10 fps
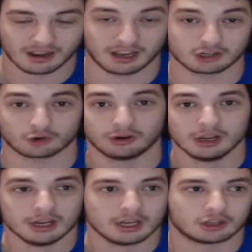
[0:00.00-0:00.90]
Y eso,
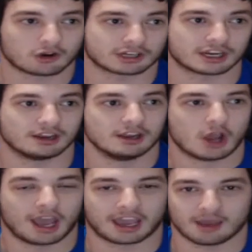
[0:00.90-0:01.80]
yo qué sé,
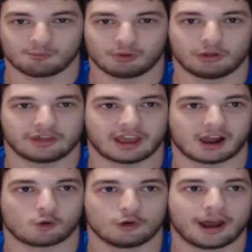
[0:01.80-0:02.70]
ejemplo de
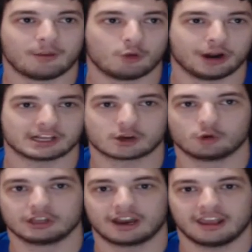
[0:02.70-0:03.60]
alguna buena
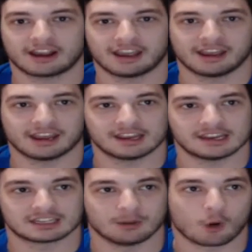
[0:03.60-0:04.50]
secundaria
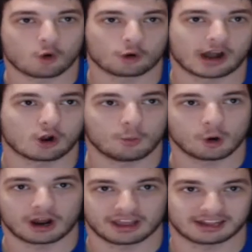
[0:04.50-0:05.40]
que se me ocurra, cómo
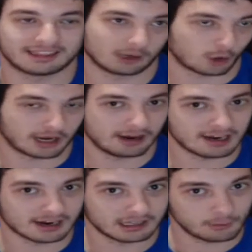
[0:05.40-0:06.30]
lo haría, tanto a nivel
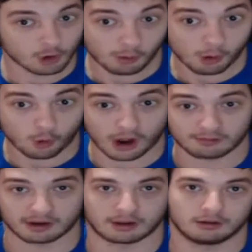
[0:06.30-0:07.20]
narrativo como
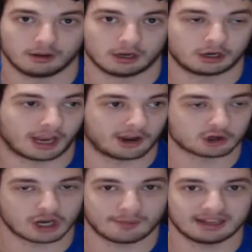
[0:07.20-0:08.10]
jugable que
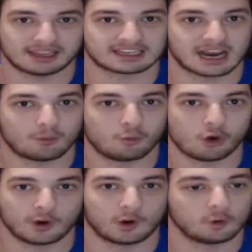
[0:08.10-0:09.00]
no solamente sea
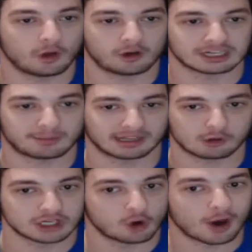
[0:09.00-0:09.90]
bueno en uno de los
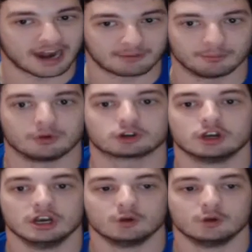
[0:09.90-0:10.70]
apartados, sino en ambos.